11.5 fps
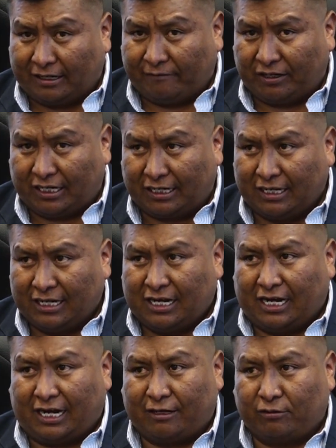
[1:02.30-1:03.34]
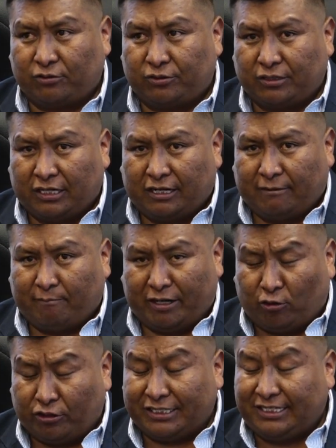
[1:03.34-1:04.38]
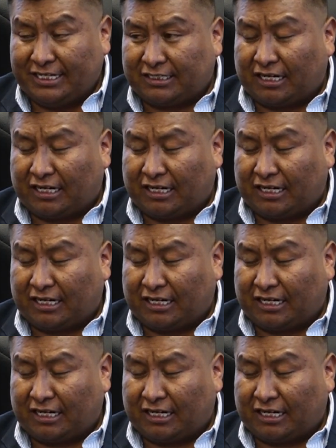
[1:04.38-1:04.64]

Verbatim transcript: calificar a los mejores 10